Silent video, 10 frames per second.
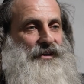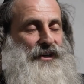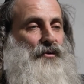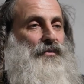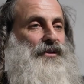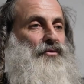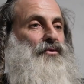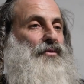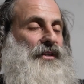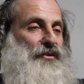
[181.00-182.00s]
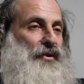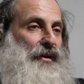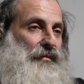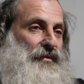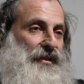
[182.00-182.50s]
Et comme on dit, tout celui qui se
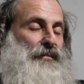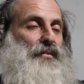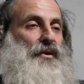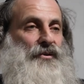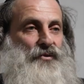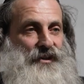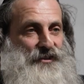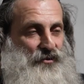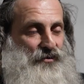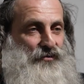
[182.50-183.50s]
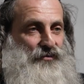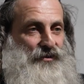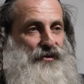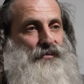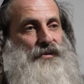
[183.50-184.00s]
lamente, qui pleure sur la destruction du
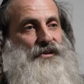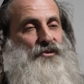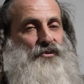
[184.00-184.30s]
temple, il